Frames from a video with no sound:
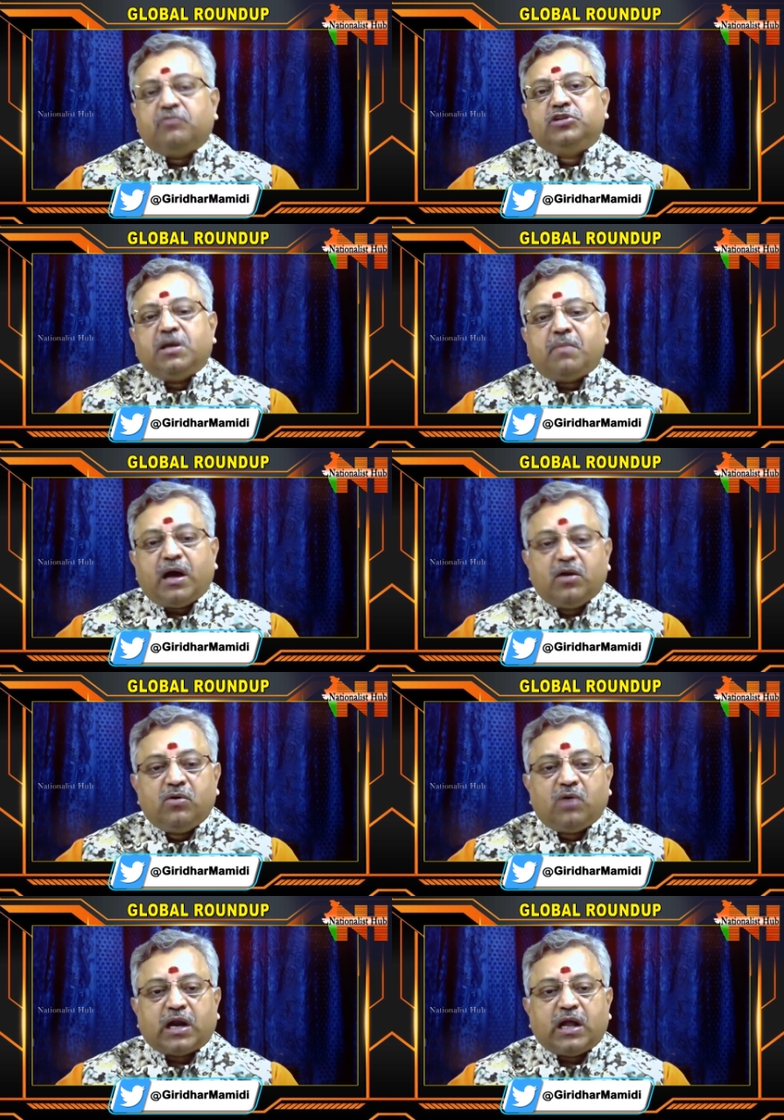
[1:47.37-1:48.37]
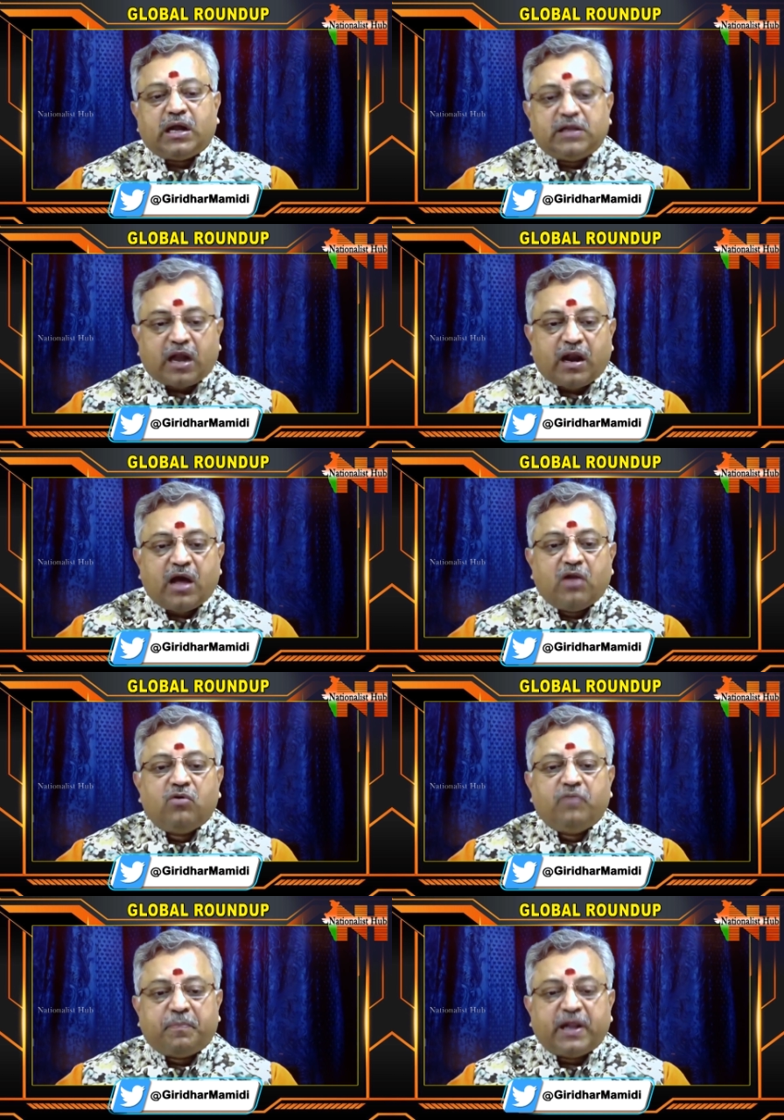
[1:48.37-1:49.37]
ఉద్యమాలు అక్కడ ధర్నాలు
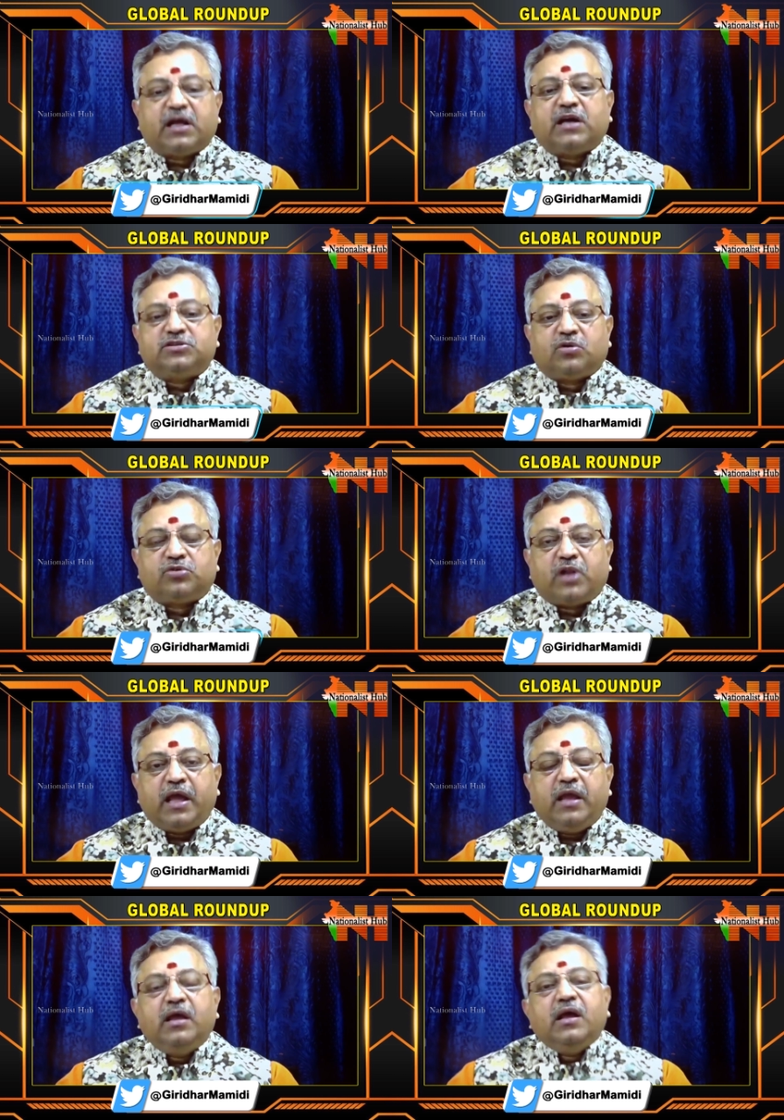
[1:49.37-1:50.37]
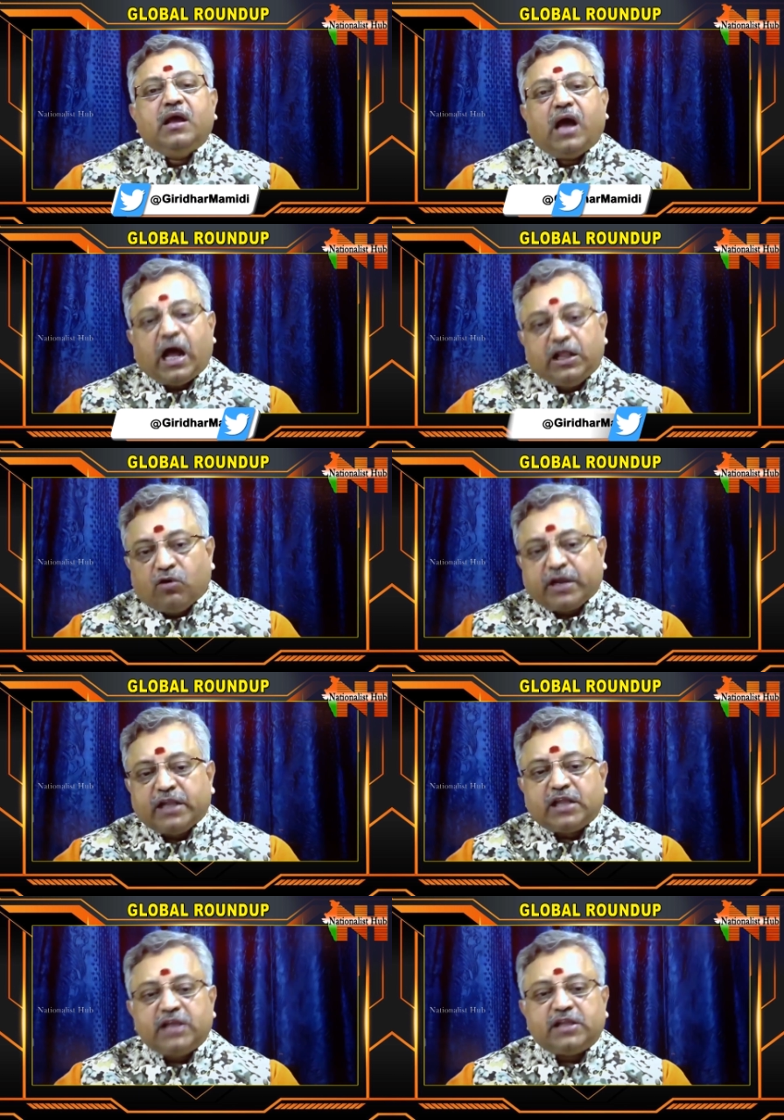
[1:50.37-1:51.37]
విపరీతంగా జరుగుతున్నాయి అది ఒక
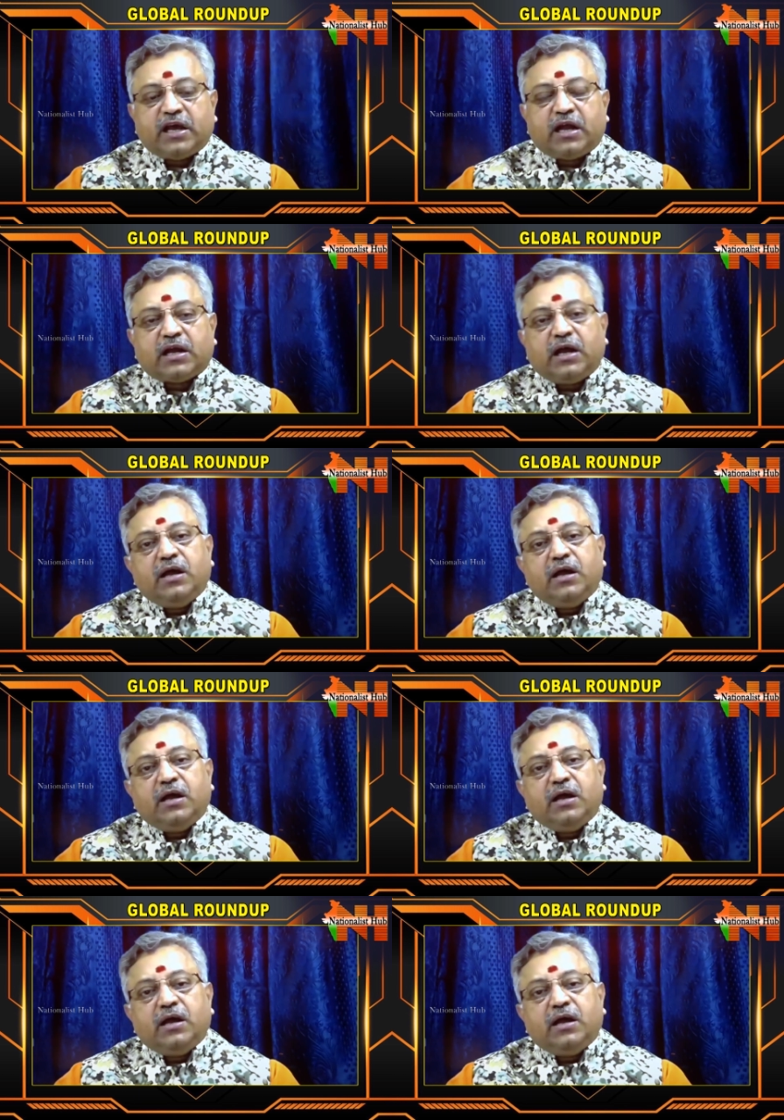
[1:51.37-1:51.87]
ఎత్తు అయితే కనుక